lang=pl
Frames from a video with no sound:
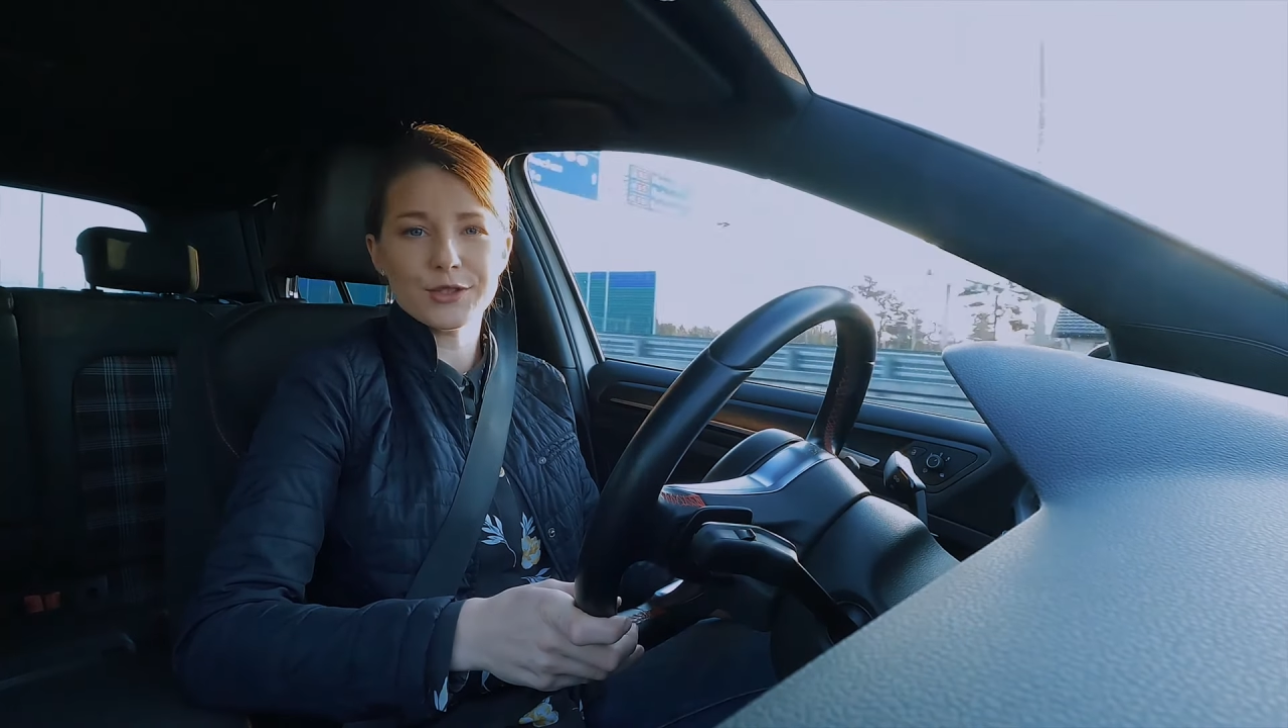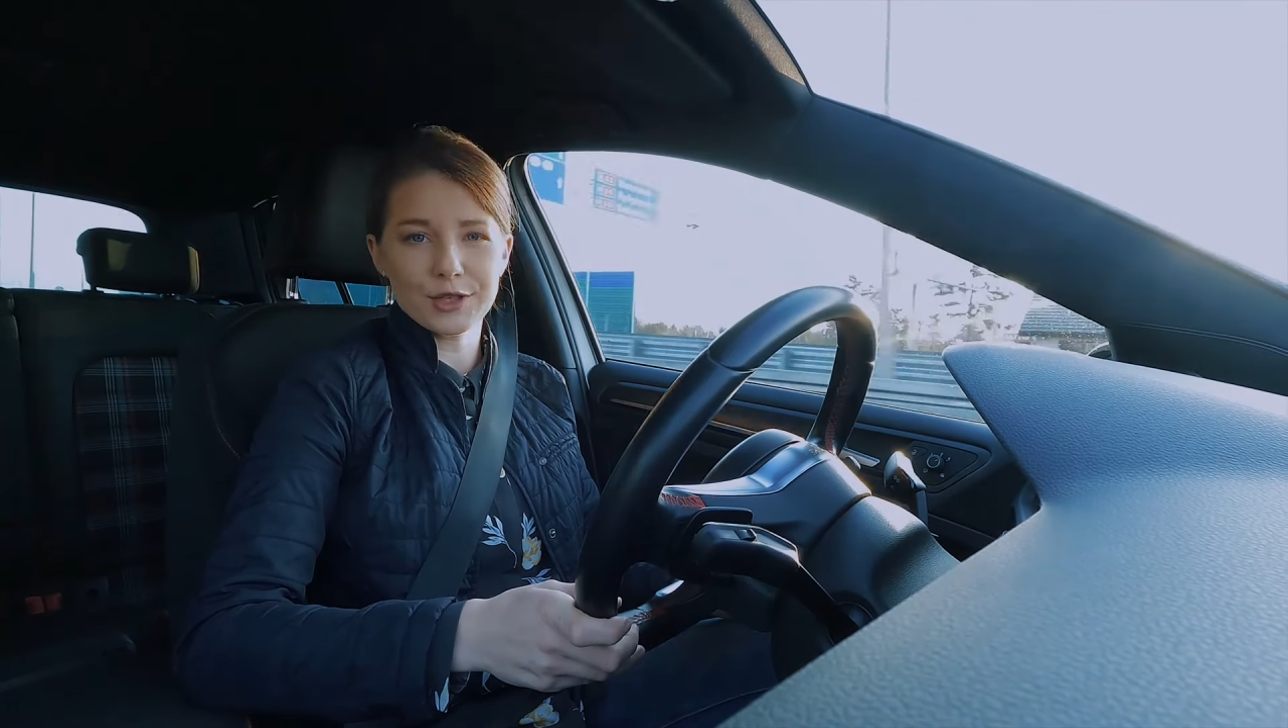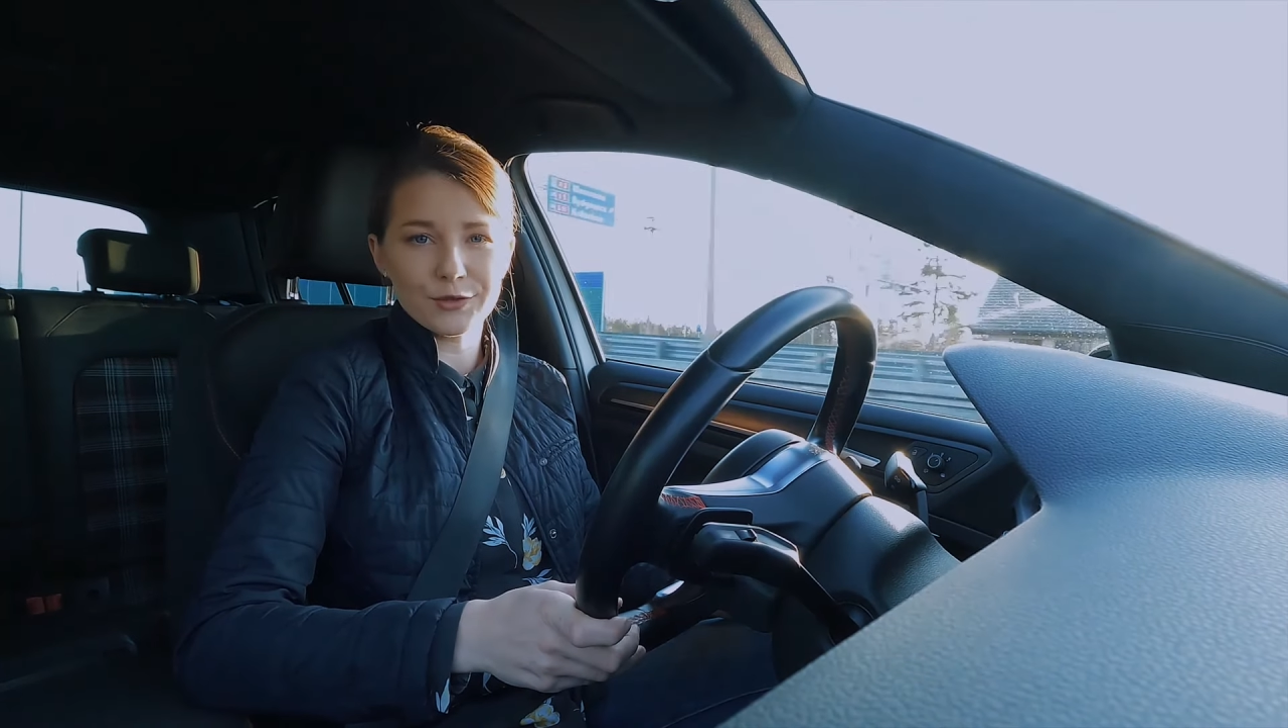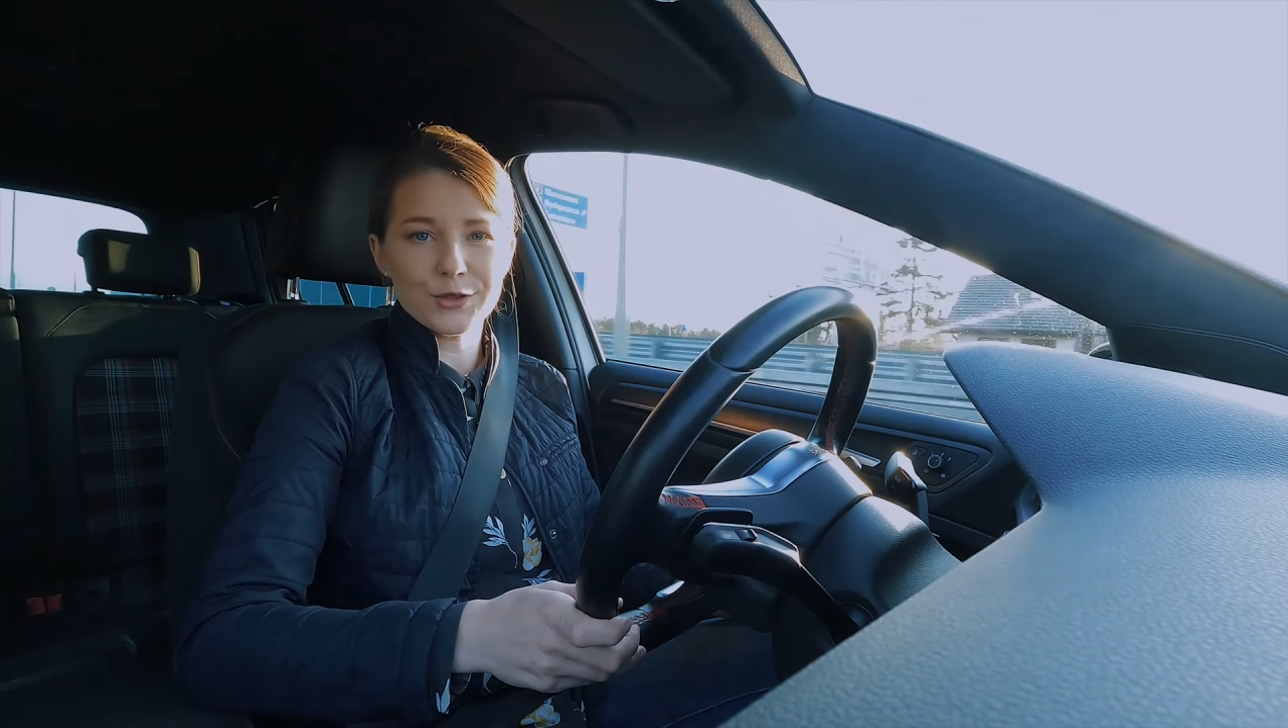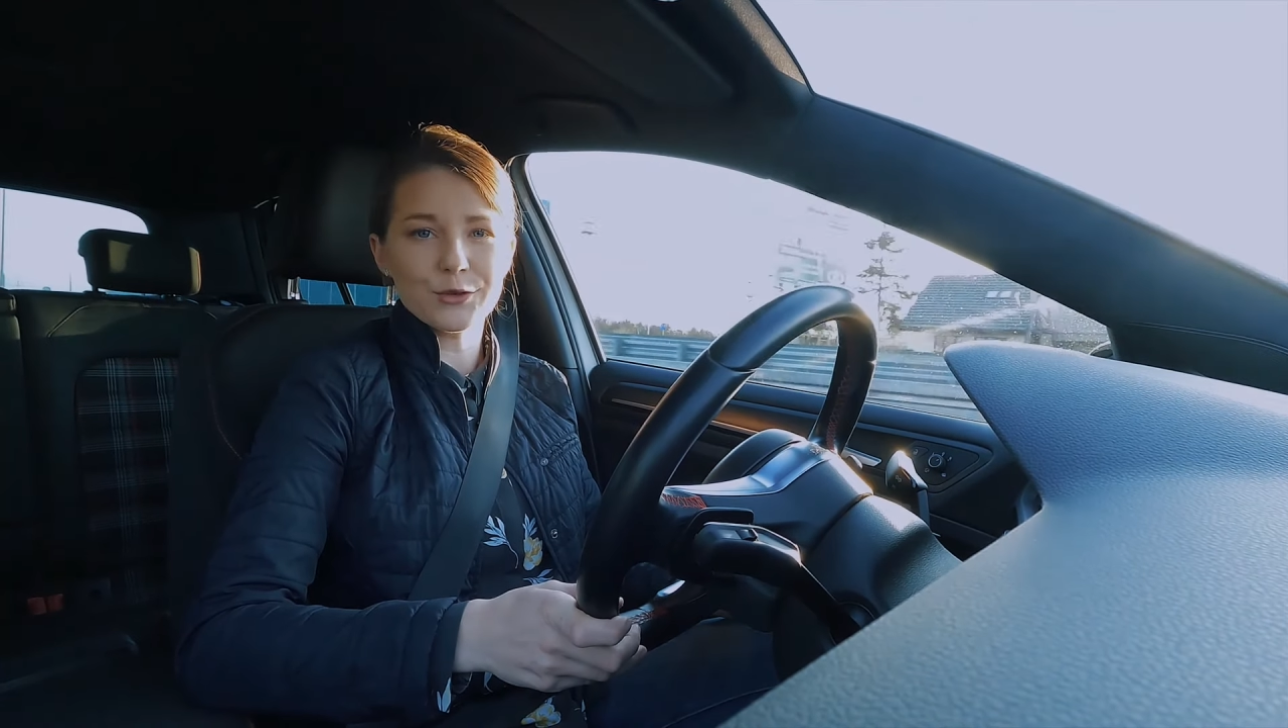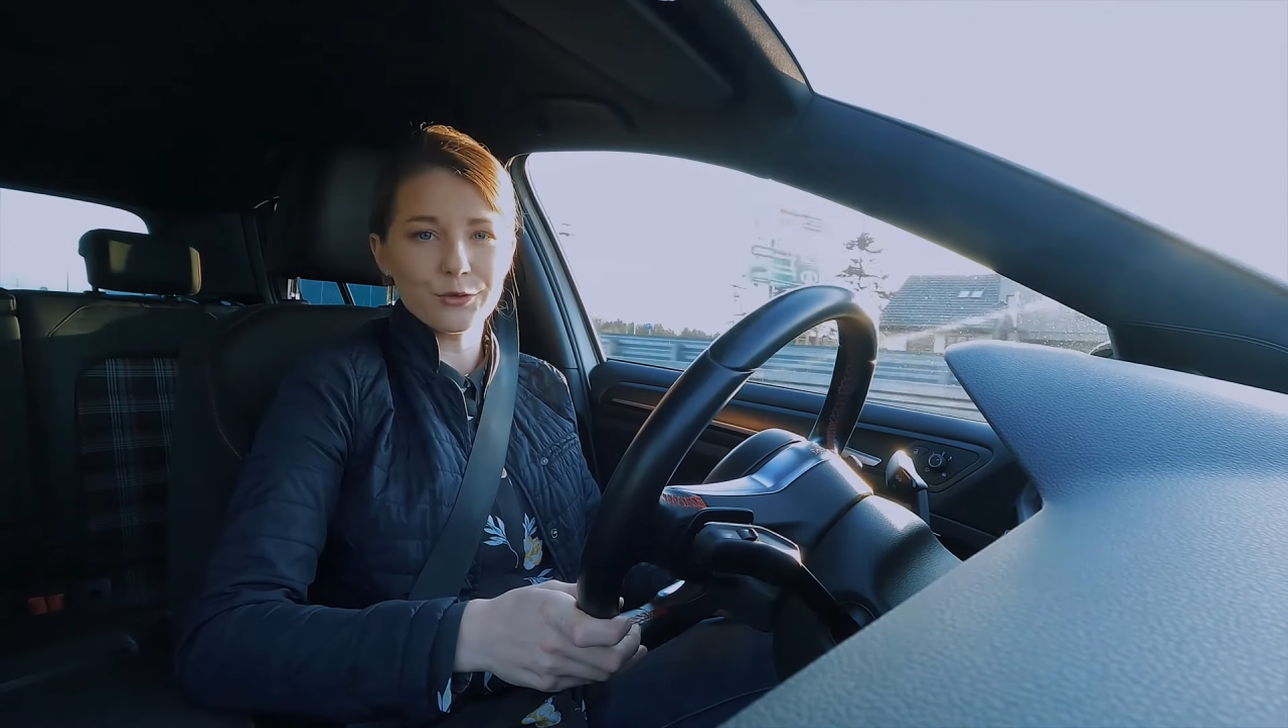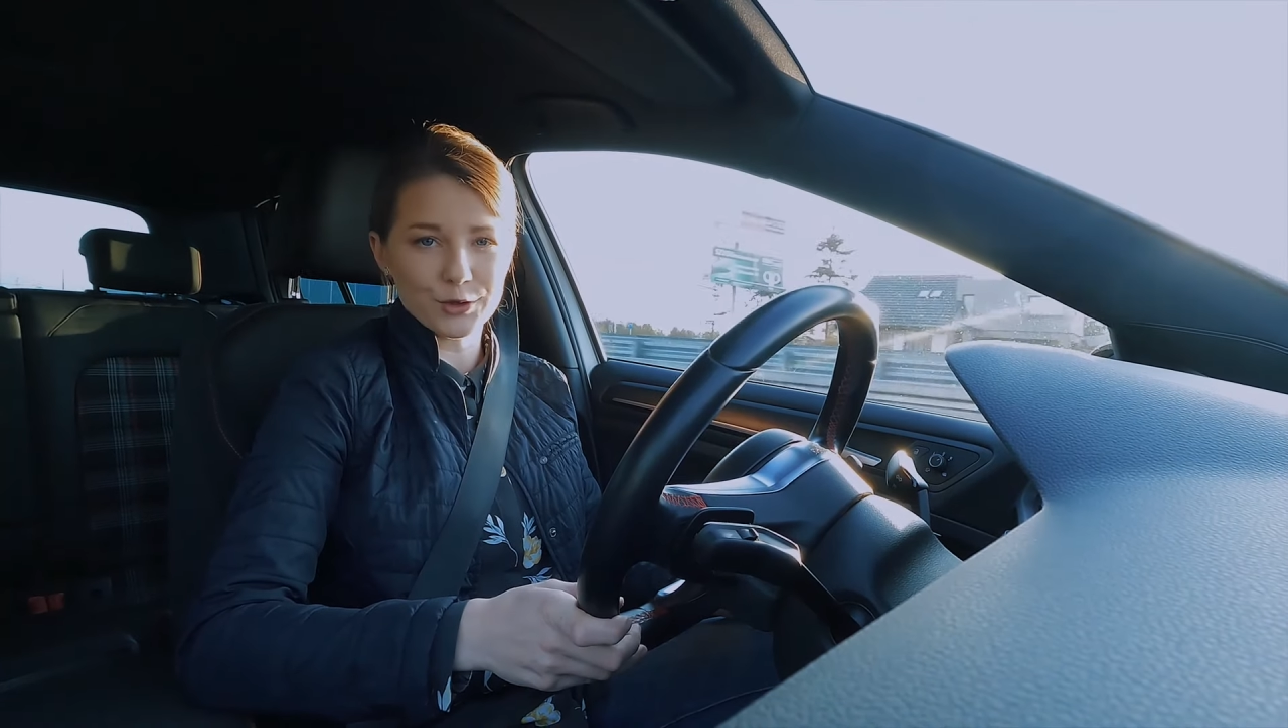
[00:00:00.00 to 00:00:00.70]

serwisu